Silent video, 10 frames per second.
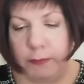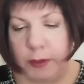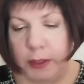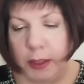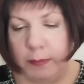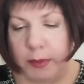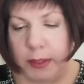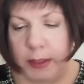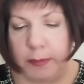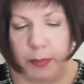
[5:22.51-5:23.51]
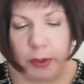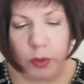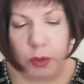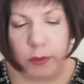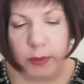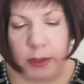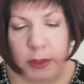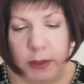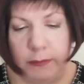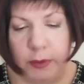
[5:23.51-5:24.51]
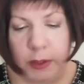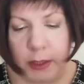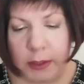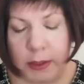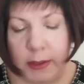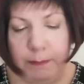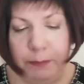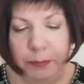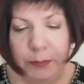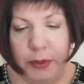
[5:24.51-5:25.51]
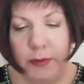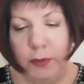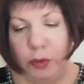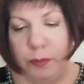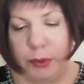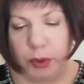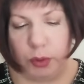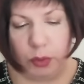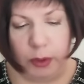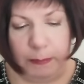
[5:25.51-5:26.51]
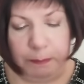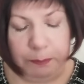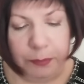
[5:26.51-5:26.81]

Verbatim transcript: официальном сайте посольства Российской Федерации при Святом Престоле.